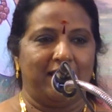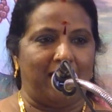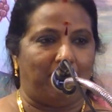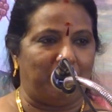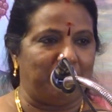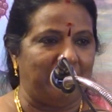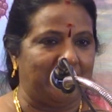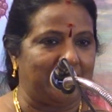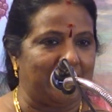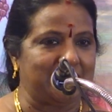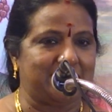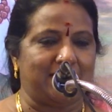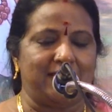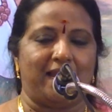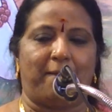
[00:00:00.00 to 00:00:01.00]
நம்ம வீட்டுல
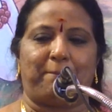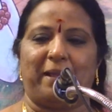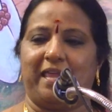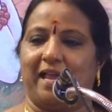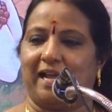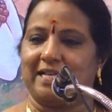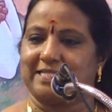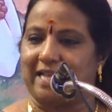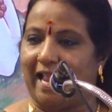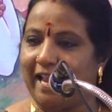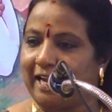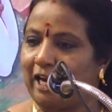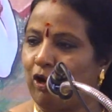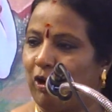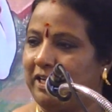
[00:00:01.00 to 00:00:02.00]
சின்ன பையங்க
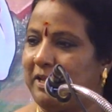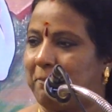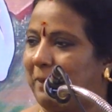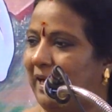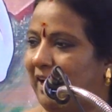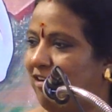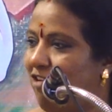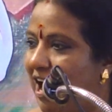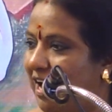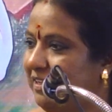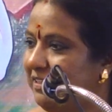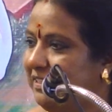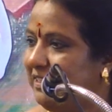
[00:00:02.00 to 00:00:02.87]
சைக்கிள் ஓட்டி பழகுவான்